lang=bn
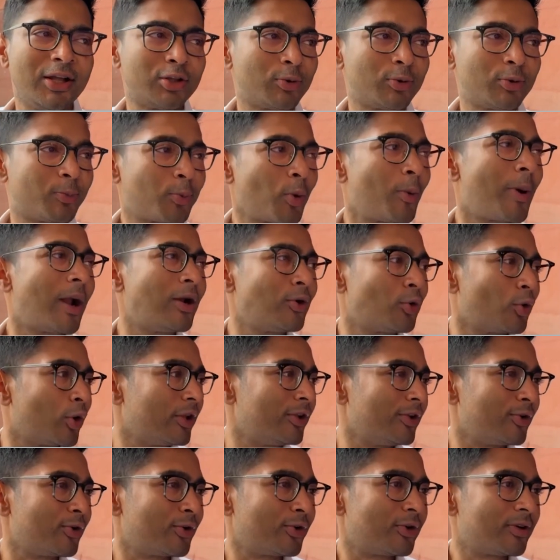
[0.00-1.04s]
তো প্রমাণ করে
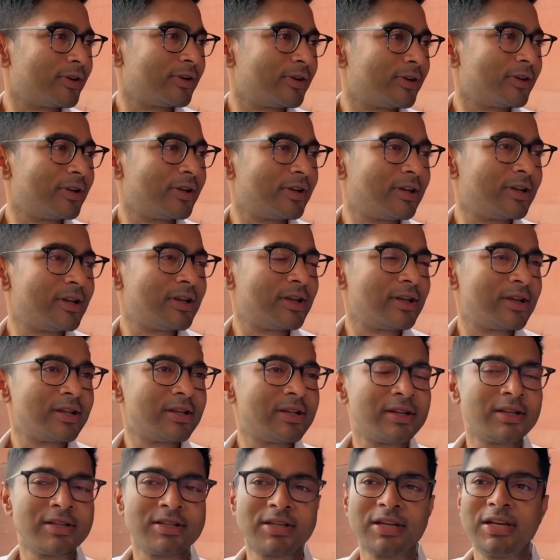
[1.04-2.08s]
দিল
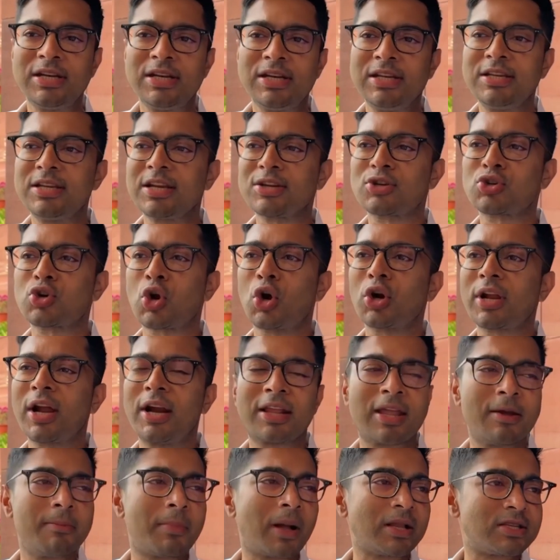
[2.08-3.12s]
যে নিজের
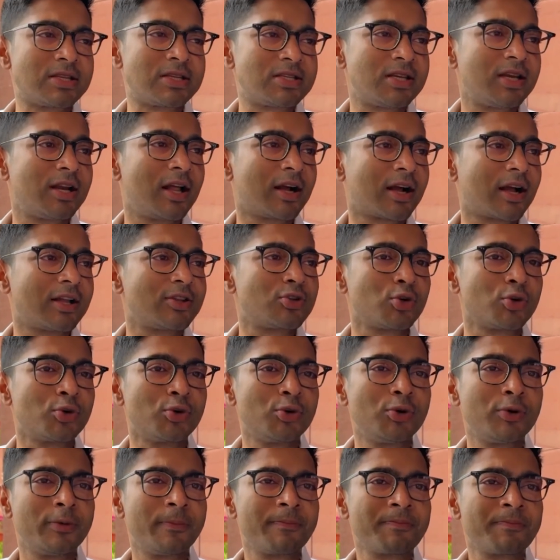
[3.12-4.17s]
সরকারকে বাঁচিয়ে রাখার
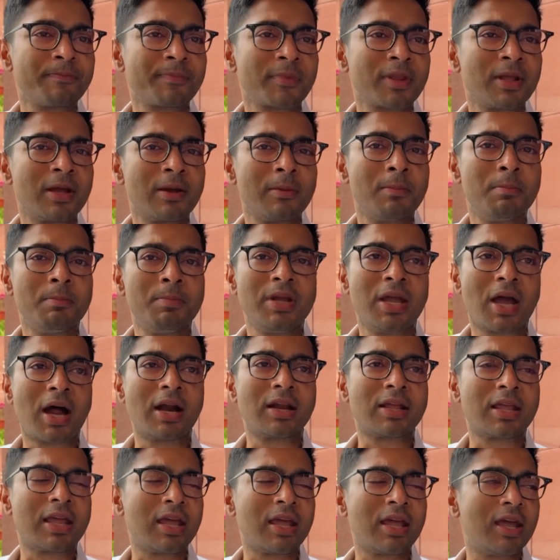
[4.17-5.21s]
জন্য
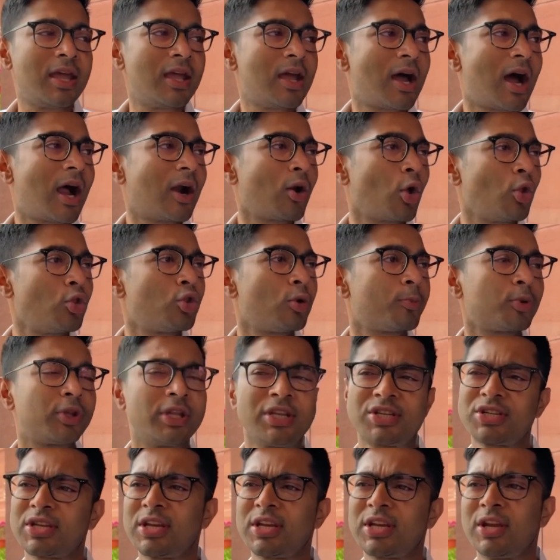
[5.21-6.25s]
বিহারকে আর
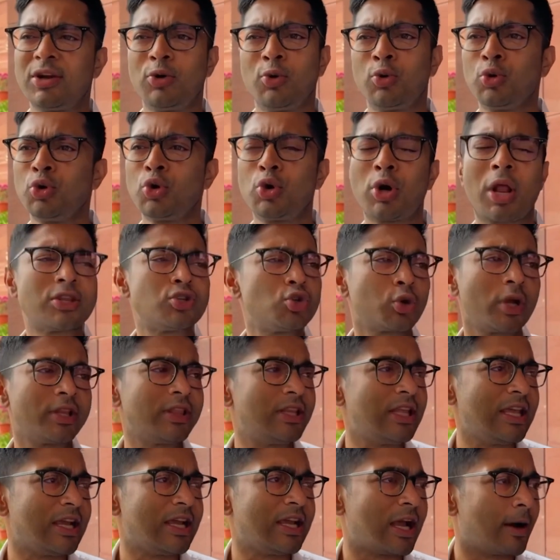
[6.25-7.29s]
অন্ধ্রপ্রদেশকে অন্য রাজ্যকে
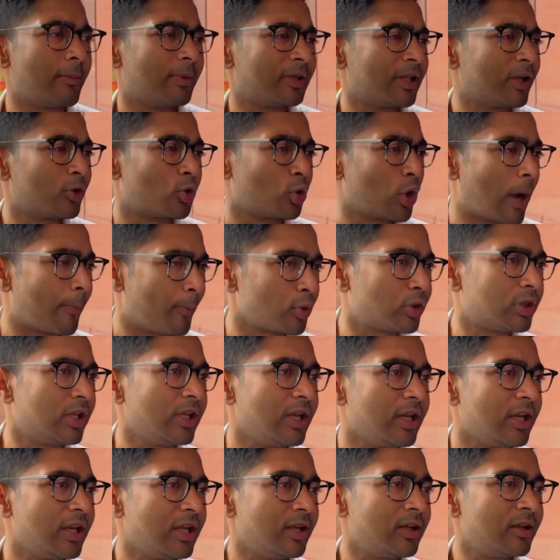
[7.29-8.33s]
দিক আমাদের কোনো
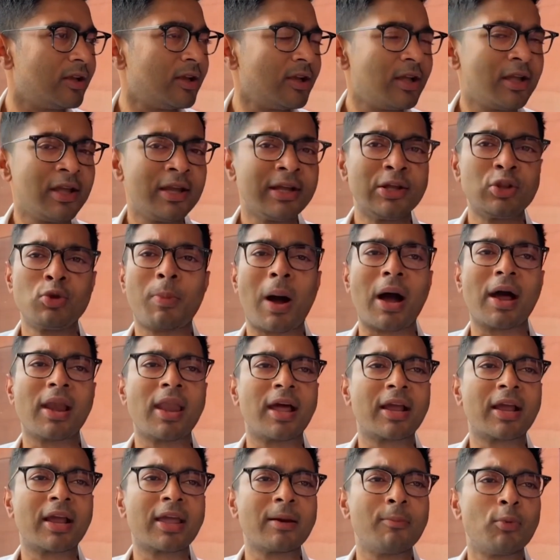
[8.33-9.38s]
আপত্তি নেই কিন্তু
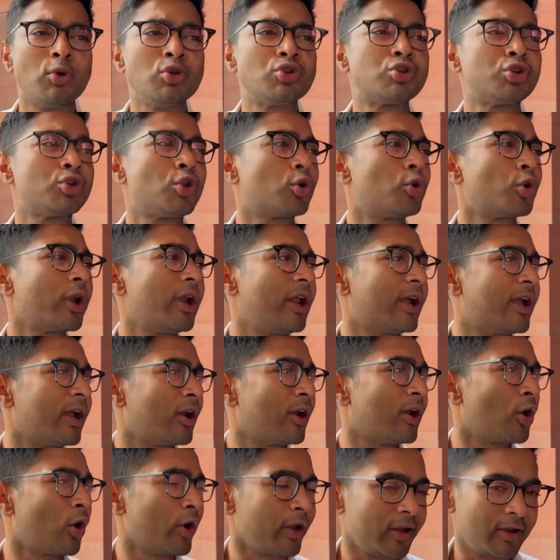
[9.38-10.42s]
বাংলাকে বঞ্চিত করে
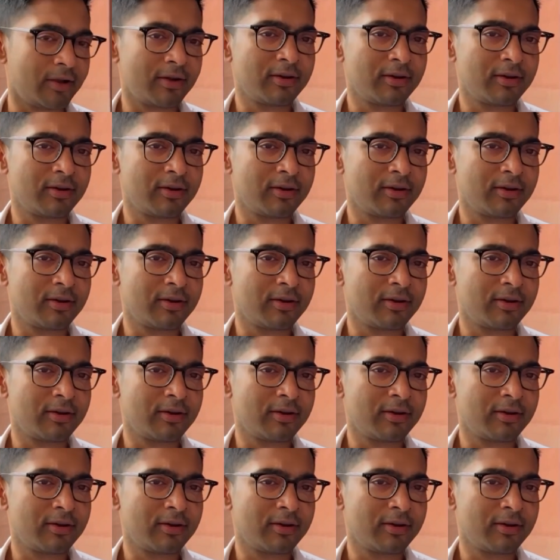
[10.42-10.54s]
রেখে নয়